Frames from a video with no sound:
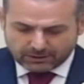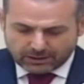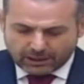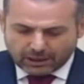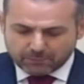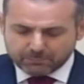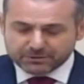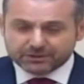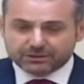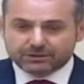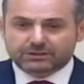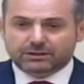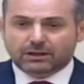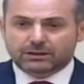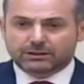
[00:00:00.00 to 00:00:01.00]
Hepinizi
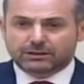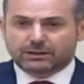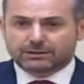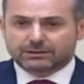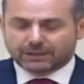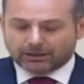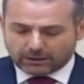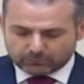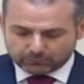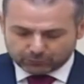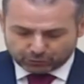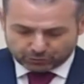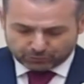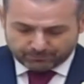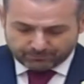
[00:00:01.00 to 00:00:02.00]
saygıyla
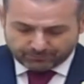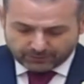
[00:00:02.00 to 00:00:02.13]
selamlıyorum.